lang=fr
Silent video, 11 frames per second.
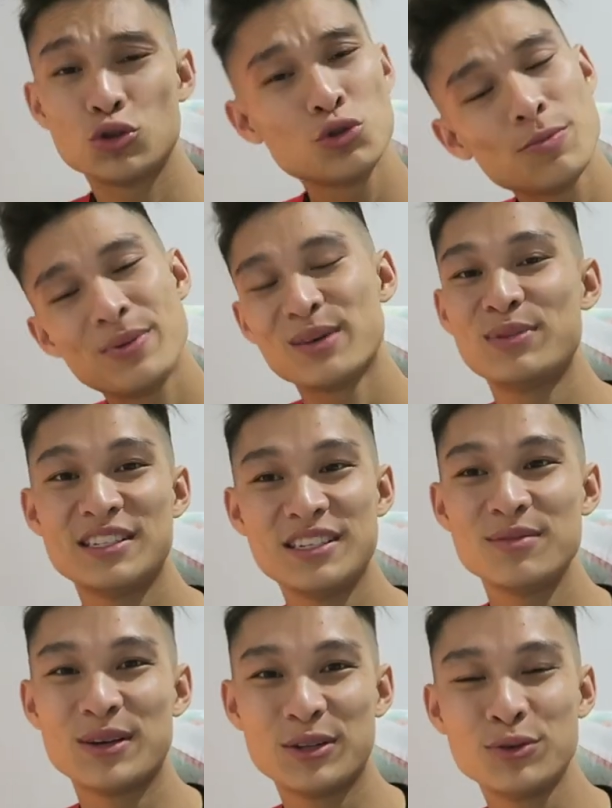super
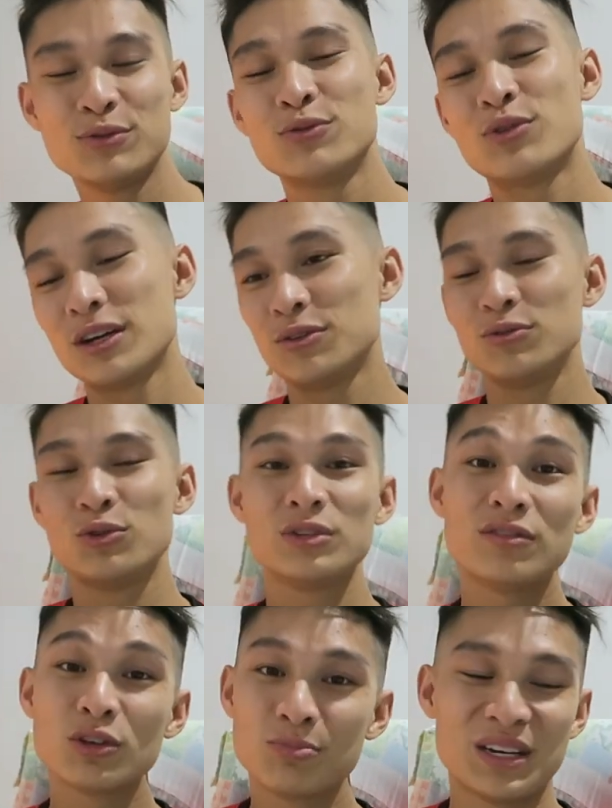plaisir ben, de vous voir, de vous
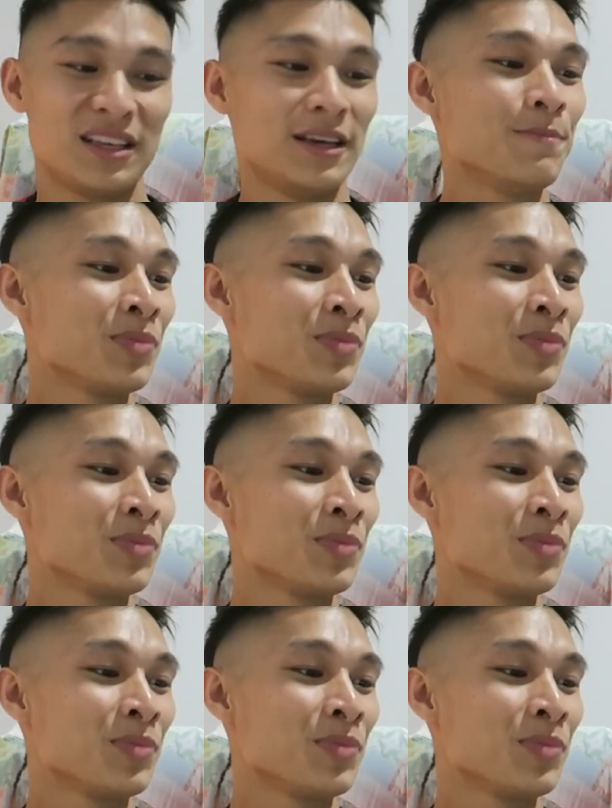donner votre paquet.